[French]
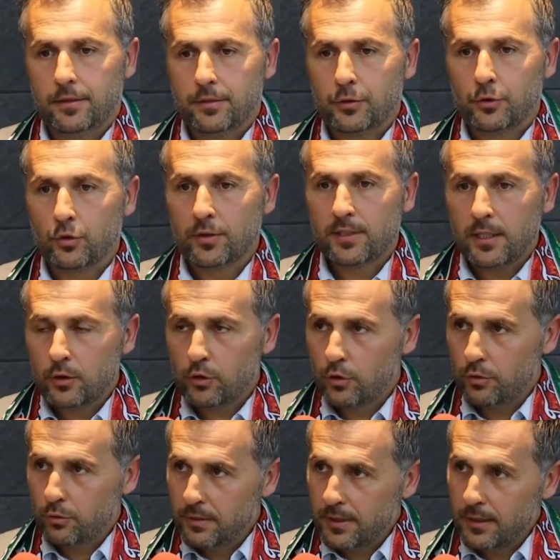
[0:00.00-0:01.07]
je sais que je
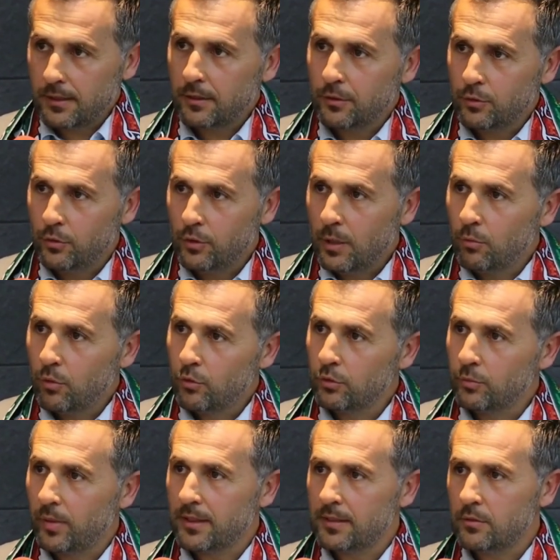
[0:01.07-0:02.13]
suis attendu, il y a beaucoup
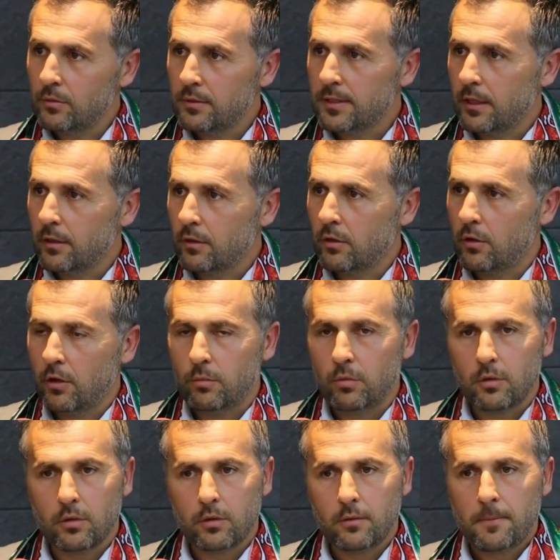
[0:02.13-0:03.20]
de pression, c'est un
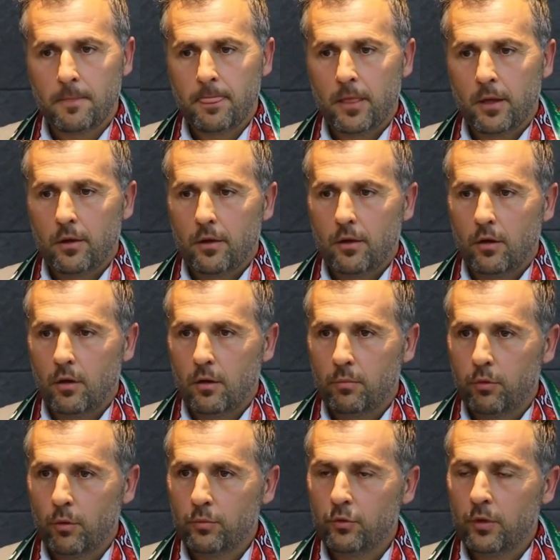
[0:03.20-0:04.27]
club
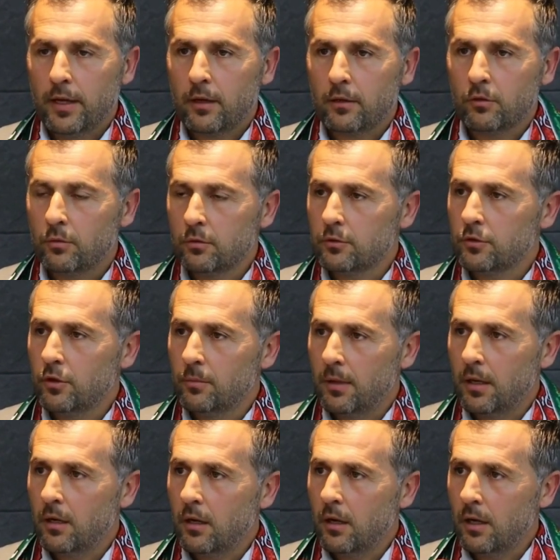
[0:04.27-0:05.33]
populaire non
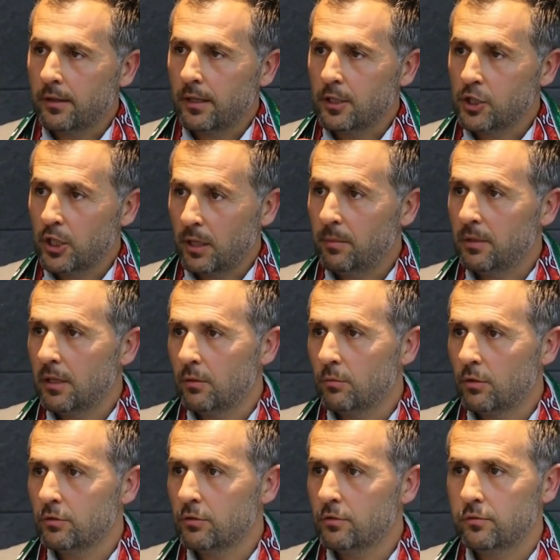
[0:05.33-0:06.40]
seulement en Algérie mais dans le
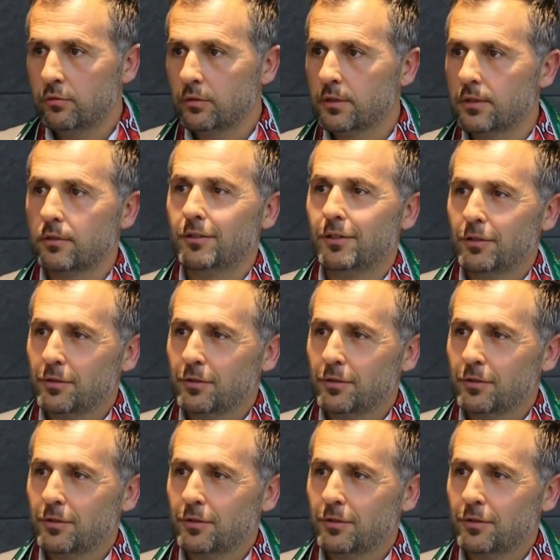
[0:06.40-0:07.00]
monde du foot.